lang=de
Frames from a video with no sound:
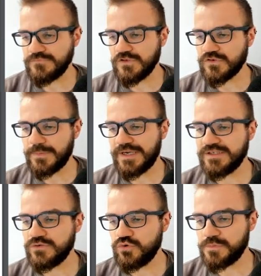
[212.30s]
zum
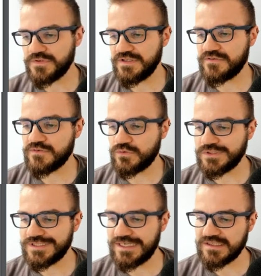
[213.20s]
einen umsetzt
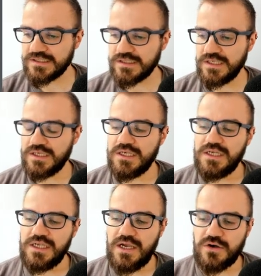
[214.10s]
und dann
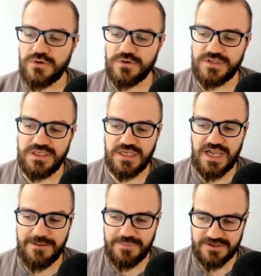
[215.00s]
auch noch die
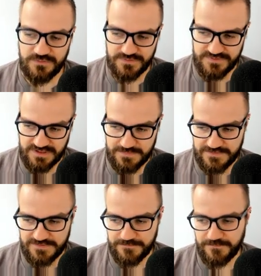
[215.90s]
Abrechnung
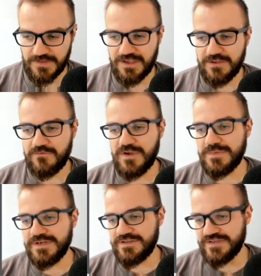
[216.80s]
selbst. Wenn
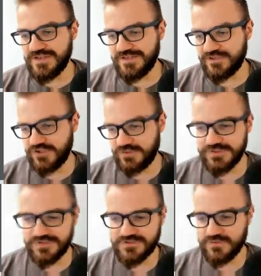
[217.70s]
man jetzt da reinschaut,
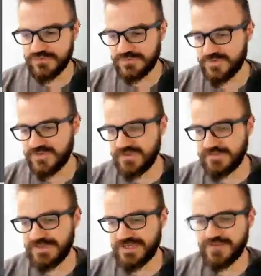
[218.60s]
ne, es sind nur 17
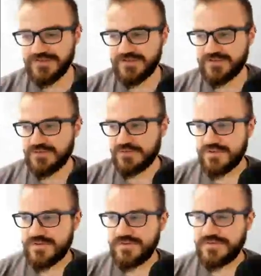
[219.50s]
Seiten, man kann sich das also
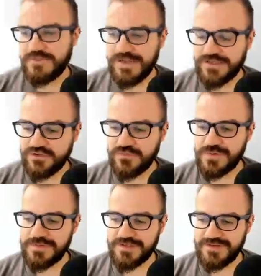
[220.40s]
tatsächlich mal anschauen.
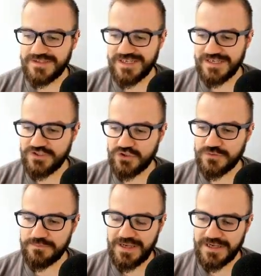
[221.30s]
Wenn man da weiter
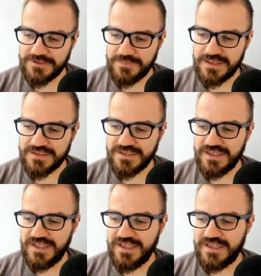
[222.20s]
reinschaut, merkt man,
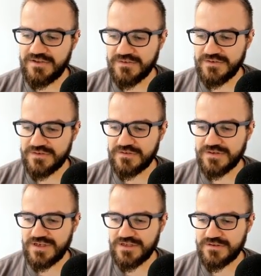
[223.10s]
es ist
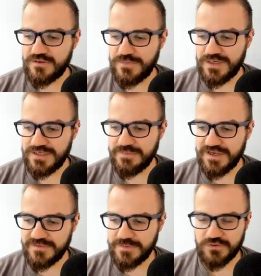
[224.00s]
eine ganz normale
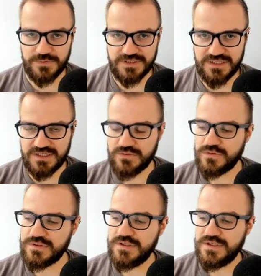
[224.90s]
Preisblattübertragung.
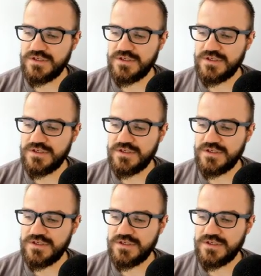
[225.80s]
übertragung